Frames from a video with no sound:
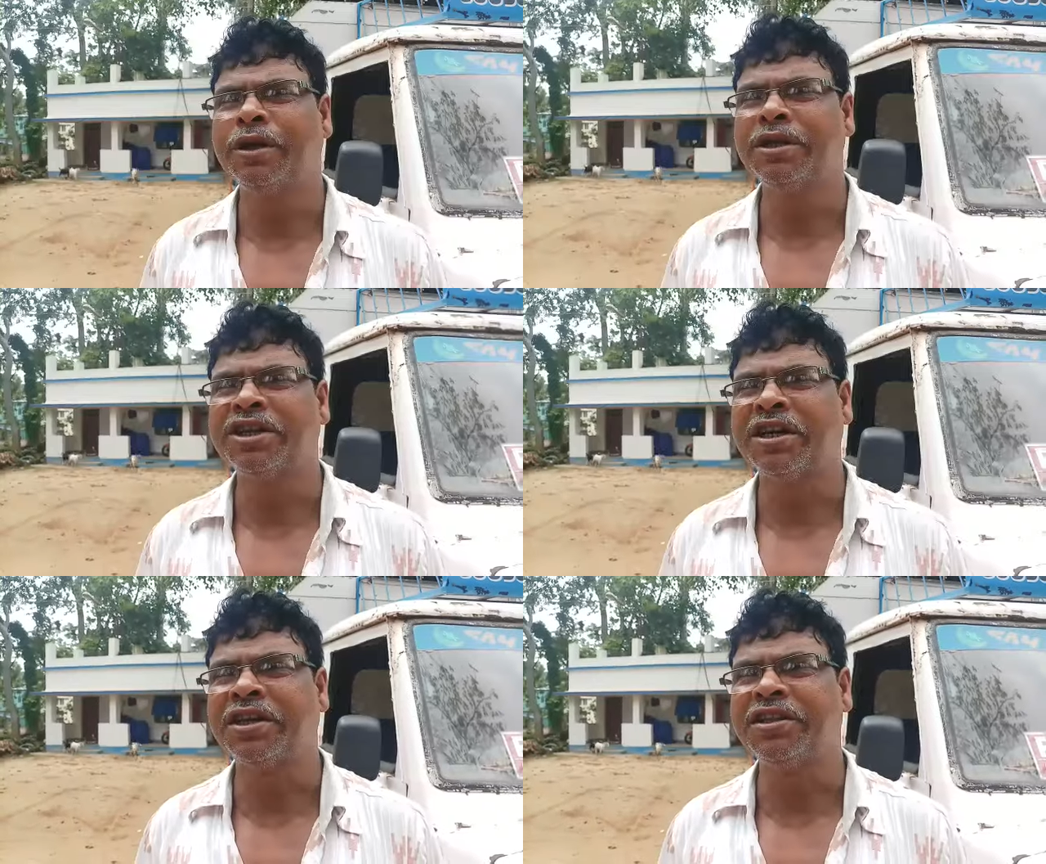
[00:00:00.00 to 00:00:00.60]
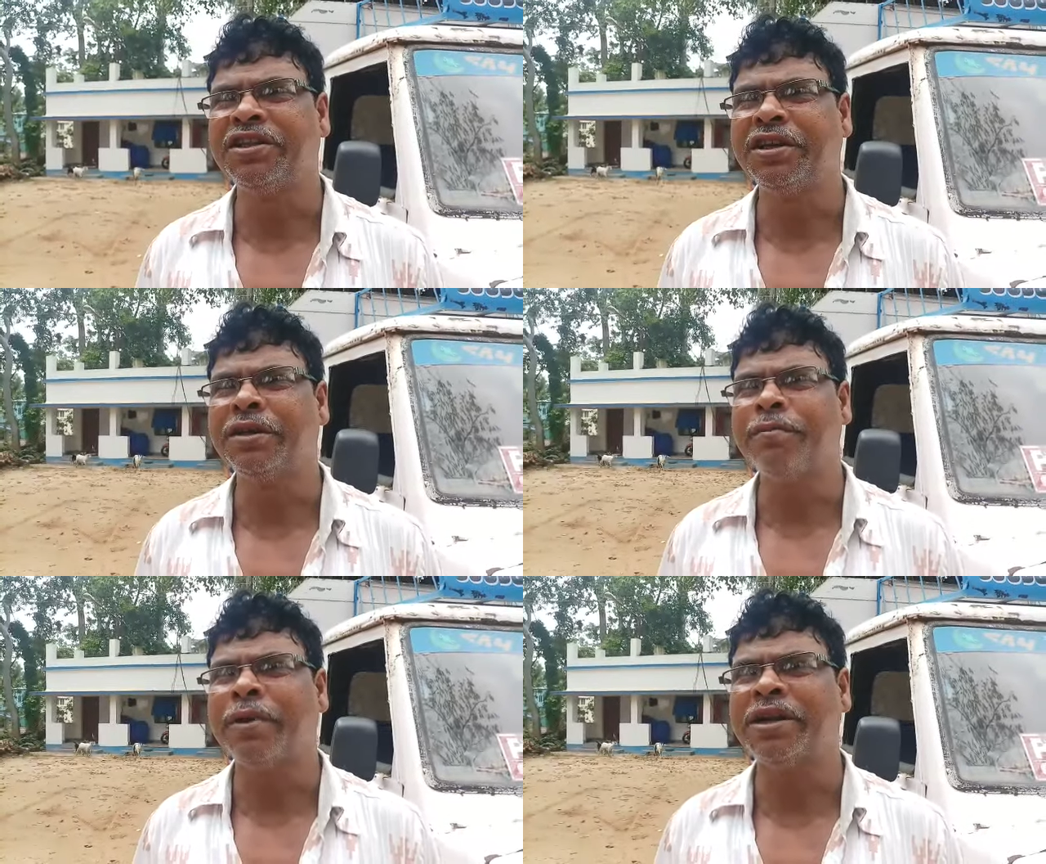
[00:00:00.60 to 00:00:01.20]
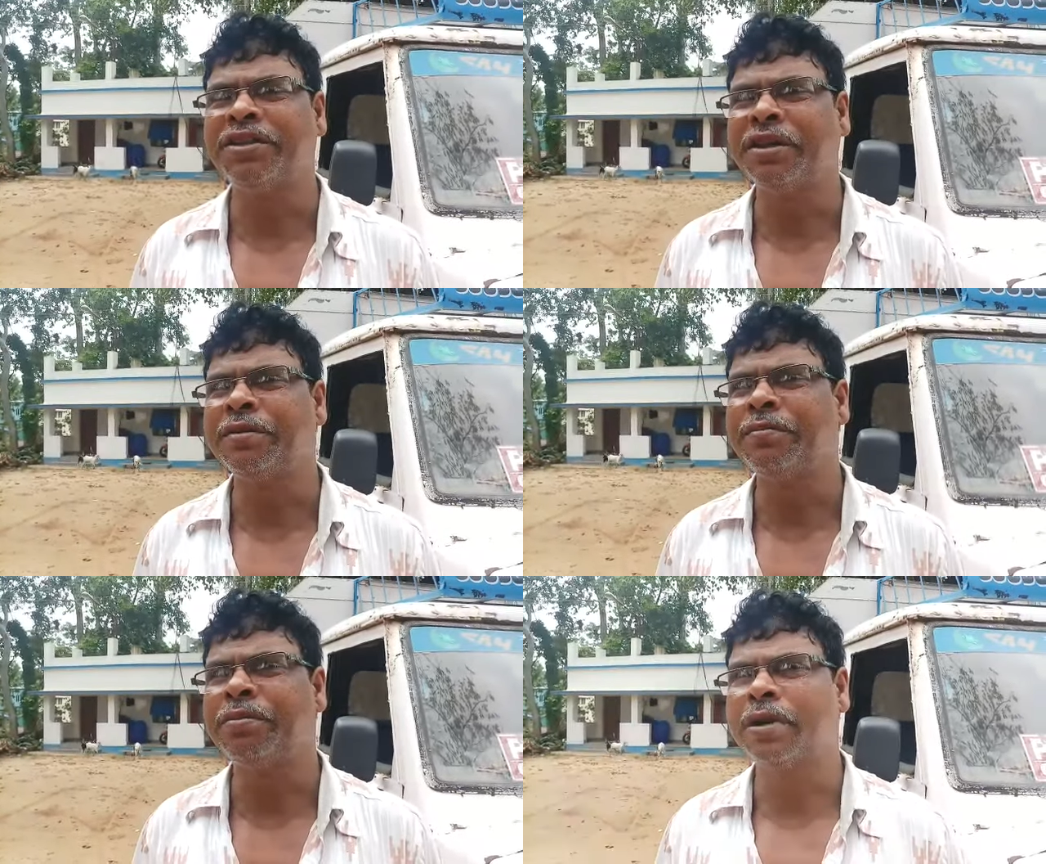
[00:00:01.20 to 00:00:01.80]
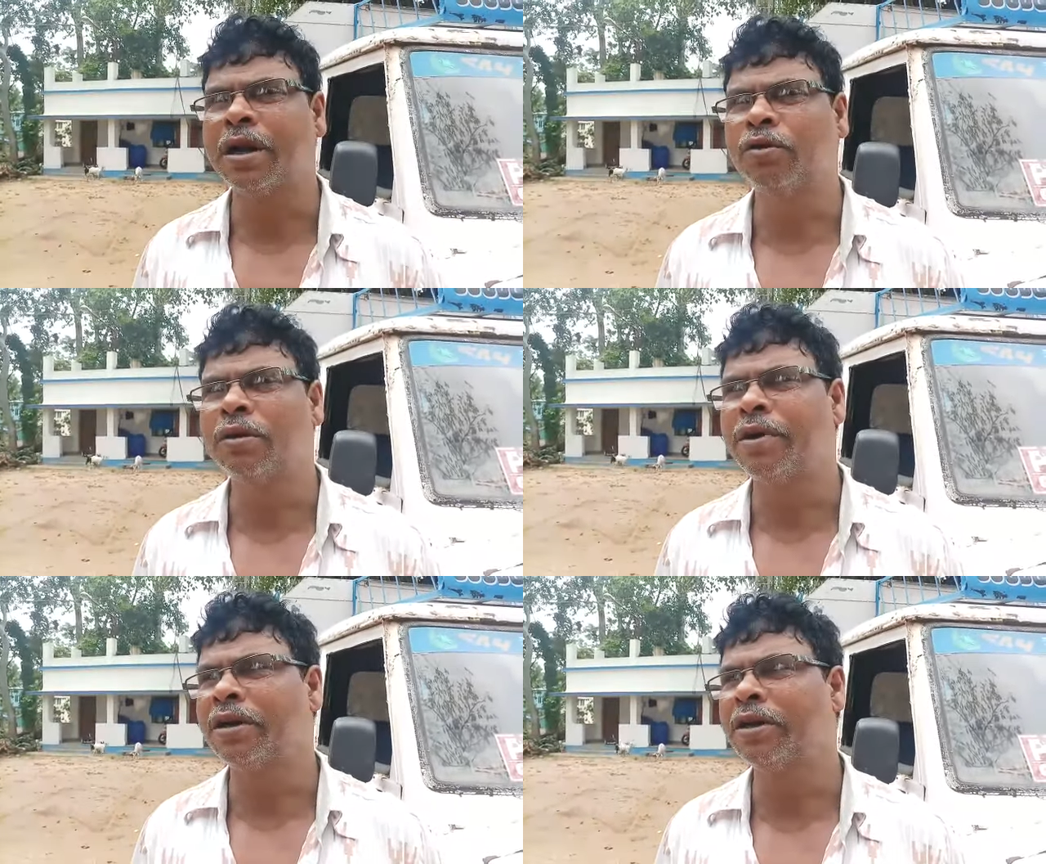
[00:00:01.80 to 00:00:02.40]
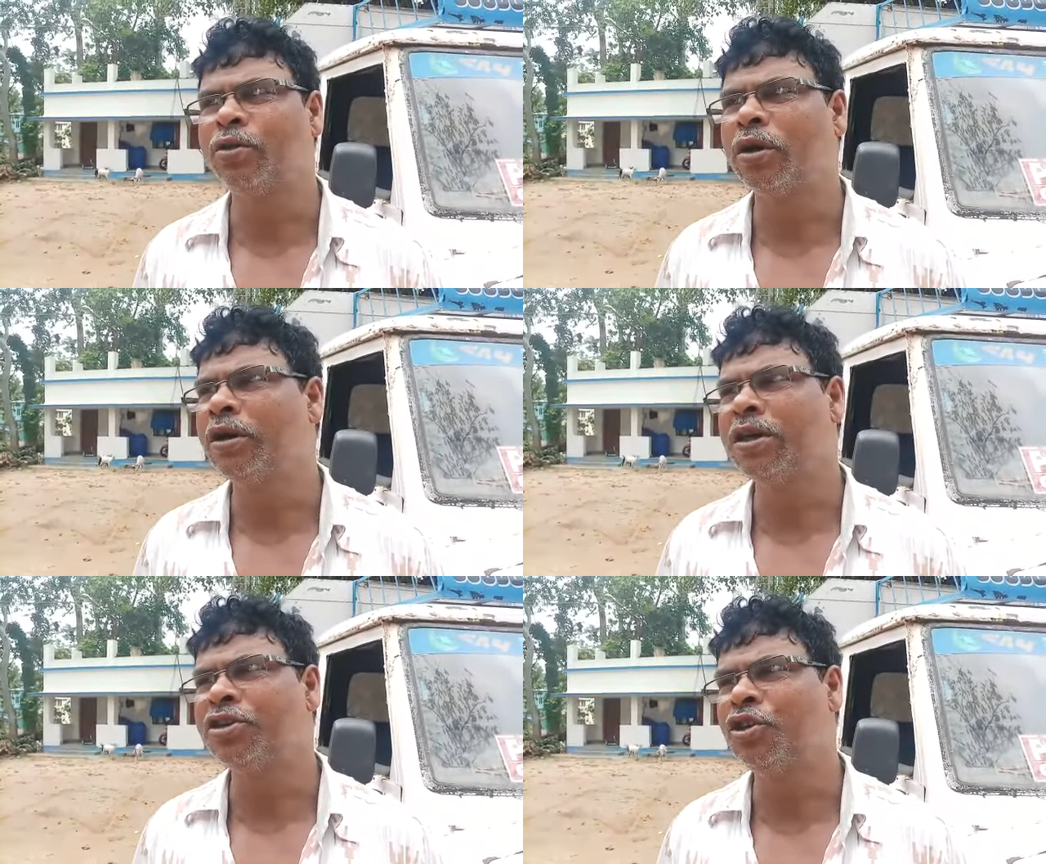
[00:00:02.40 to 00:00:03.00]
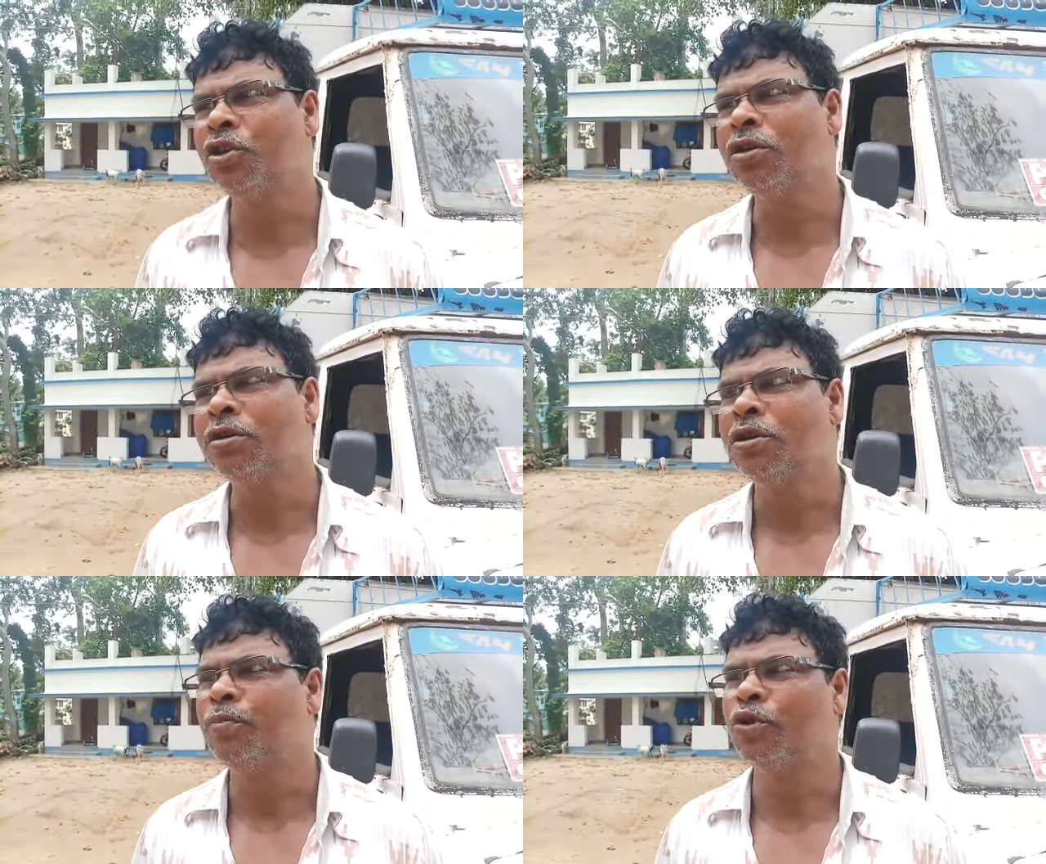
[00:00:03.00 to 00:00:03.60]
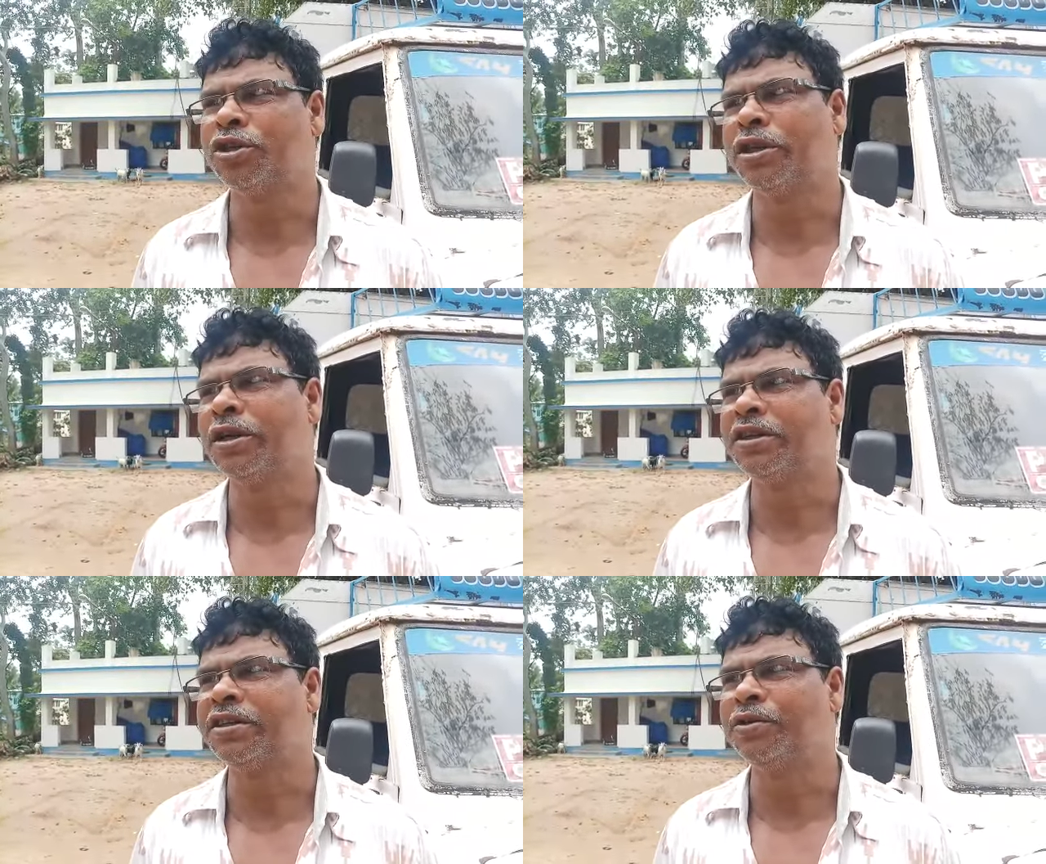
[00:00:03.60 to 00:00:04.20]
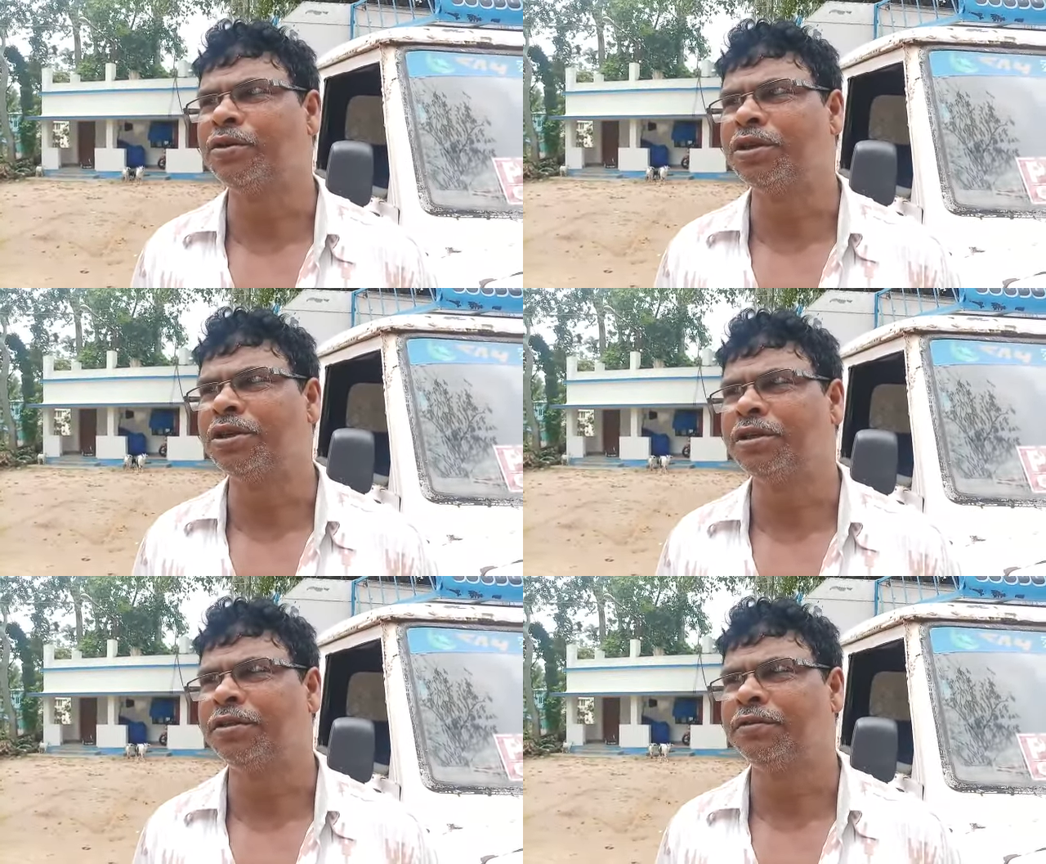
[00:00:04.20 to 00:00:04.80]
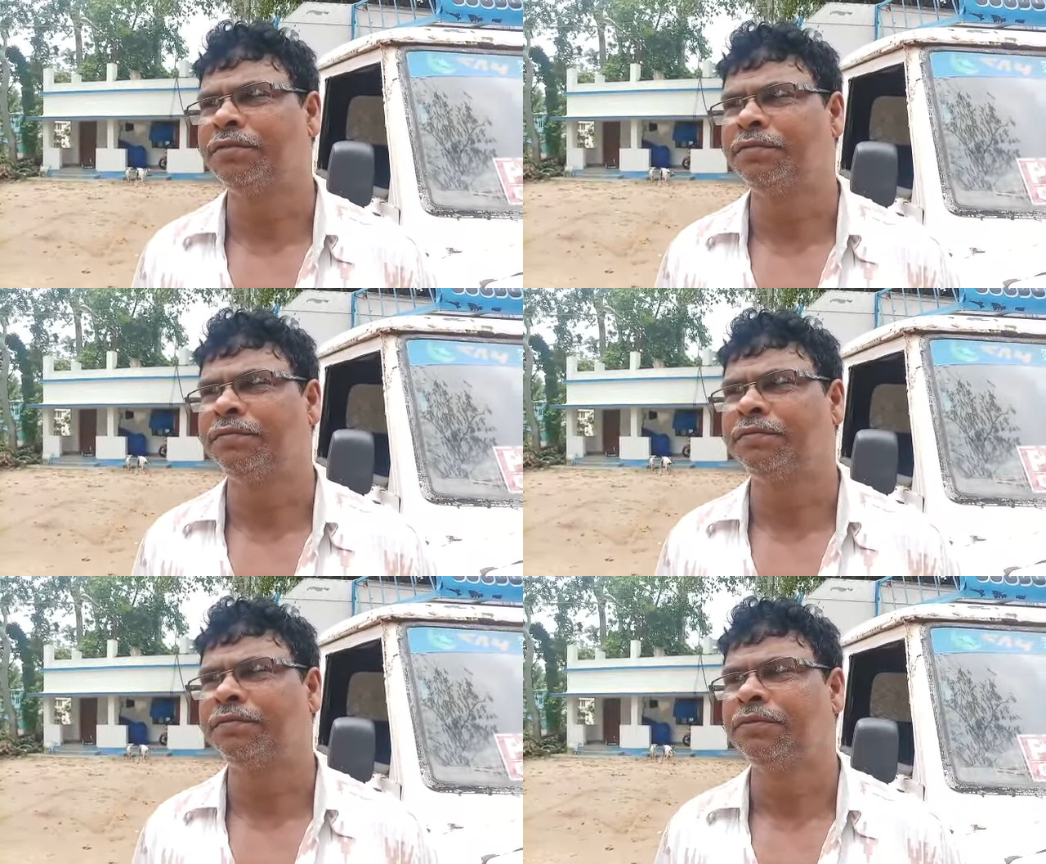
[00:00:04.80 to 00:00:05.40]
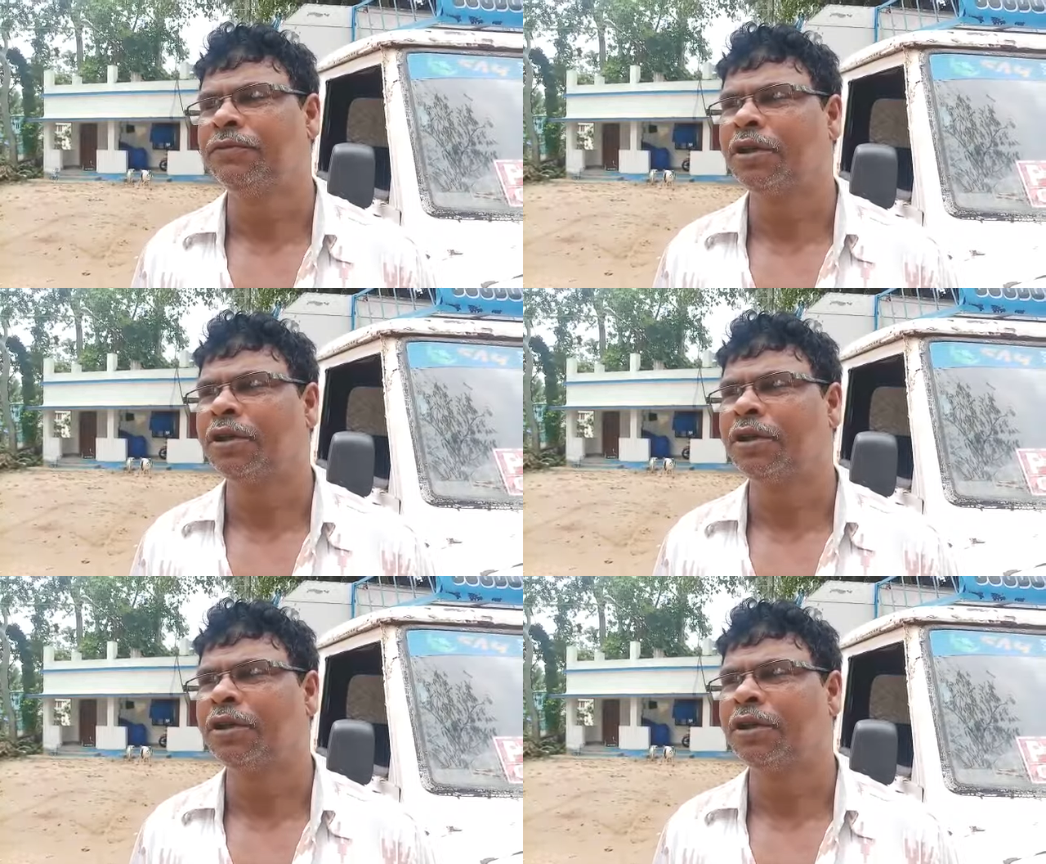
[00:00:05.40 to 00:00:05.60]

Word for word: বিকেল চারটের দিকে বাড়ি থেকে খাগুদা মার্কেটের দোকানে আসছিল মোটর সাইকেল অ্যাক্সিডেন্ট করেছে কোথায়